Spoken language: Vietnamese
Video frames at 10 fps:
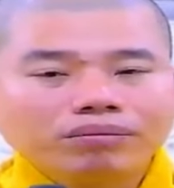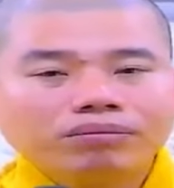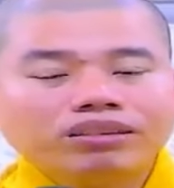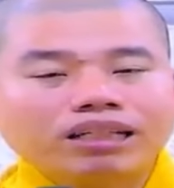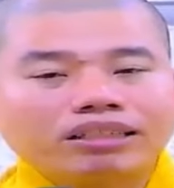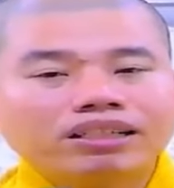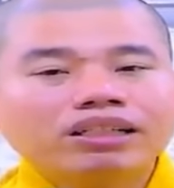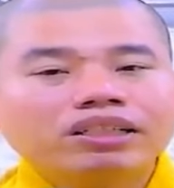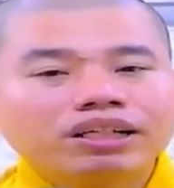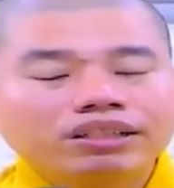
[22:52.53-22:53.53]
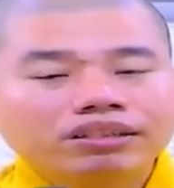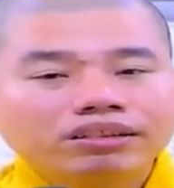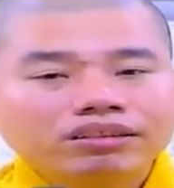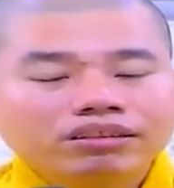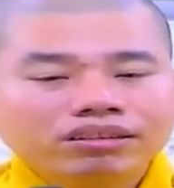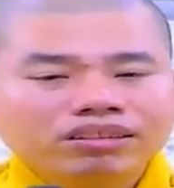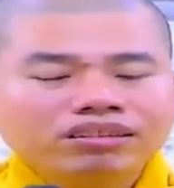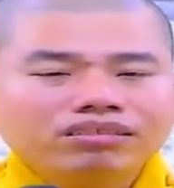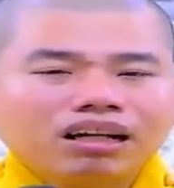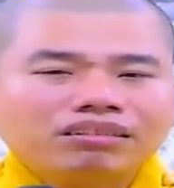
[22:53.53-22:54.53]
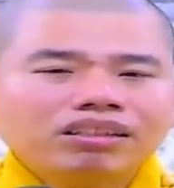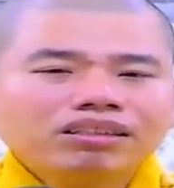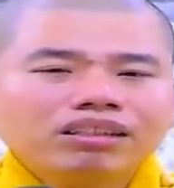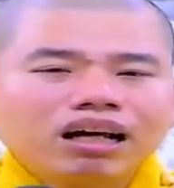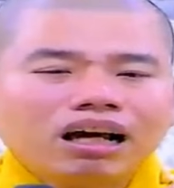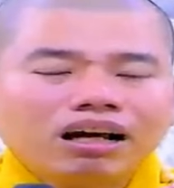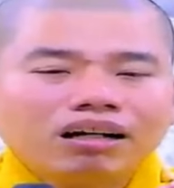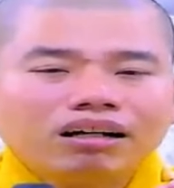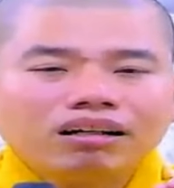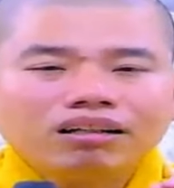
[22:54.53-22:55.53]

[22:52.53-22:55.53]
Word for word: tâm mình tà thiết là gì tà thiết là